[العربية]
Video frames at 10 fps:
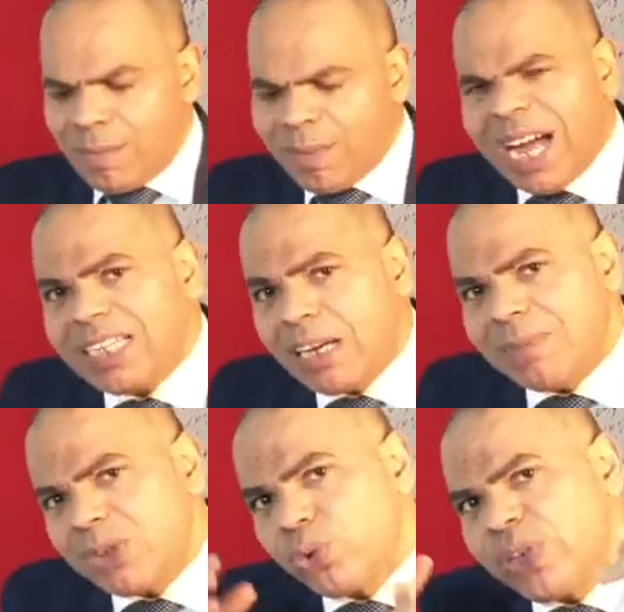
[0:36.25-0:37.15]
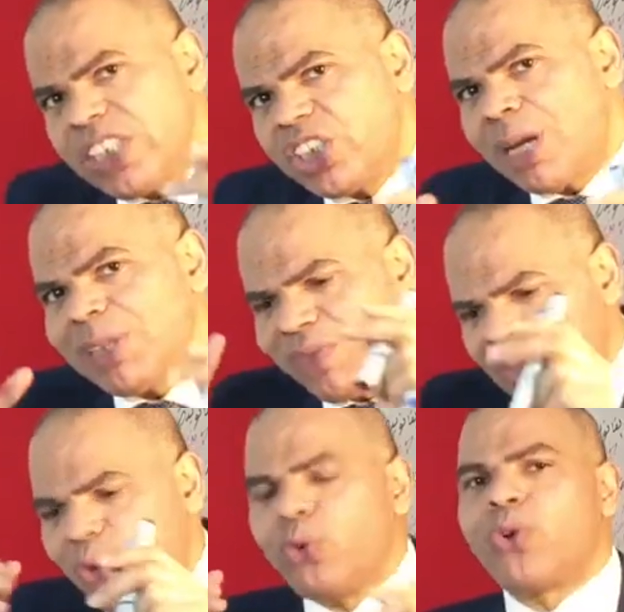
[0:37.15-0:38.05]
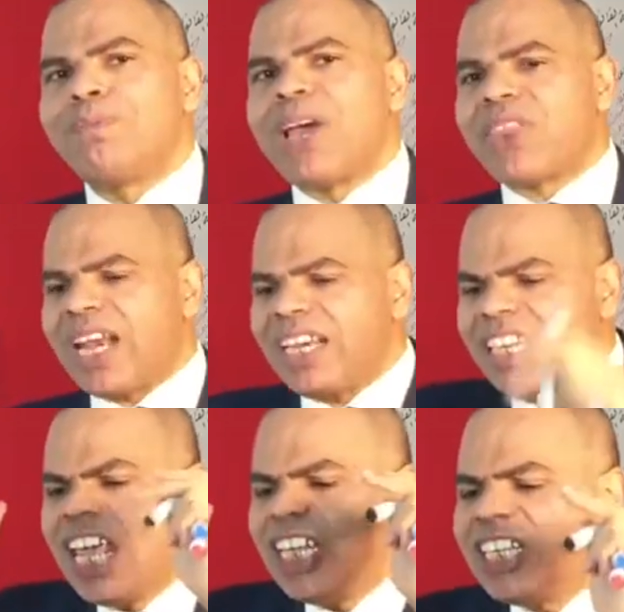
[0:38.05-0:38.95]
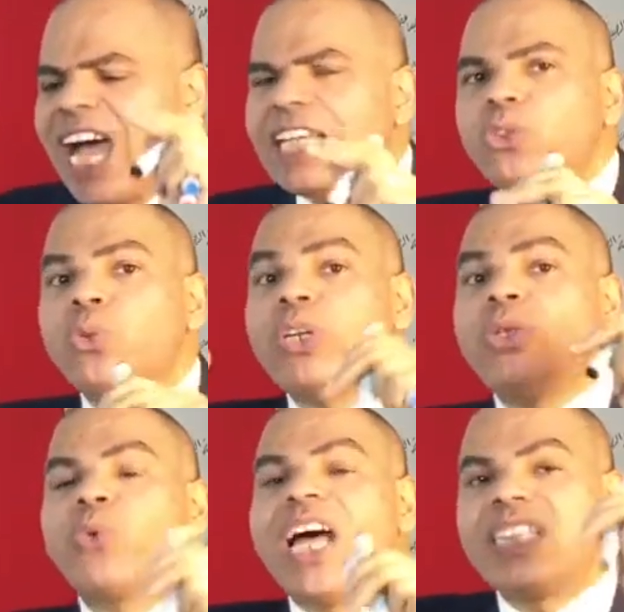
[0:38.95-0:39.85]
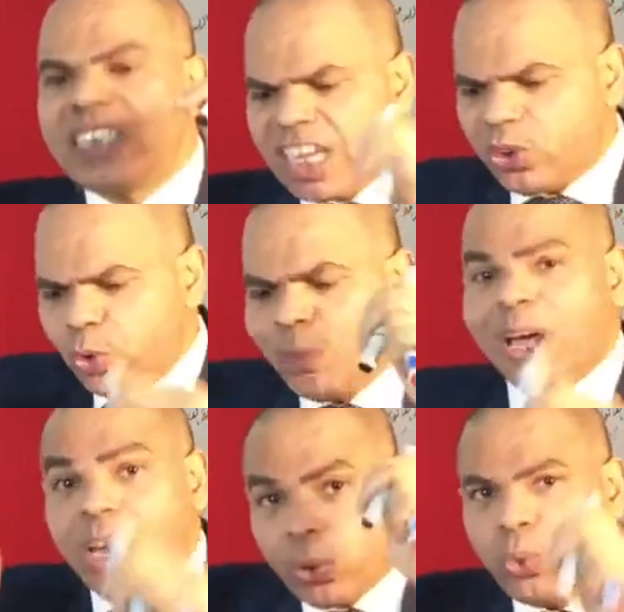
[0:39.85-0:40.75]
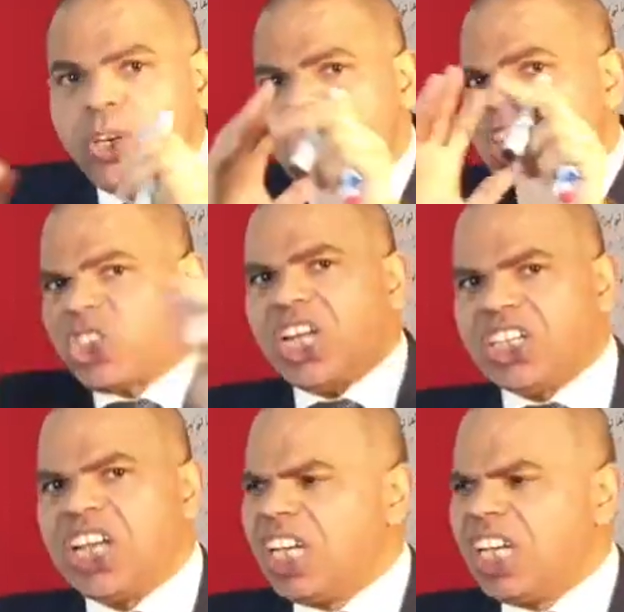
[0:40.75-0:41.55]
معنى المصوغ الجامد في الحكم مثلا يعني تريد أن تكتب كل شيء